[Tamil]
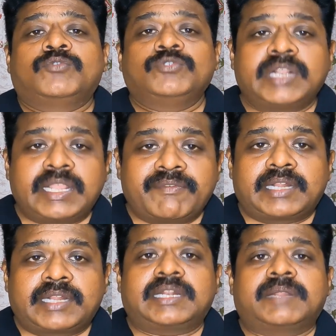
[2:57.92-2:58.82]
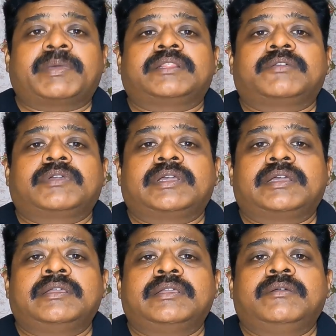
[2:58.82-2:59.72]
குதிரை வருடத்தில் பிறந்தவங்க
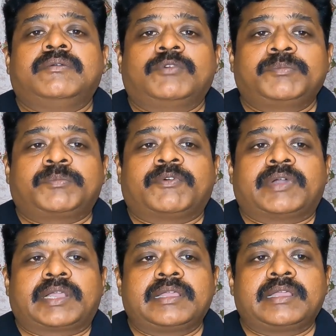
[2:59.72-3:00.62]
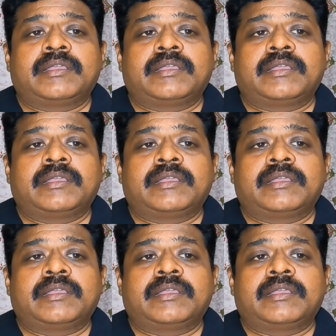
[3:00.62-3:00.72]
ஒத்து போவாங்க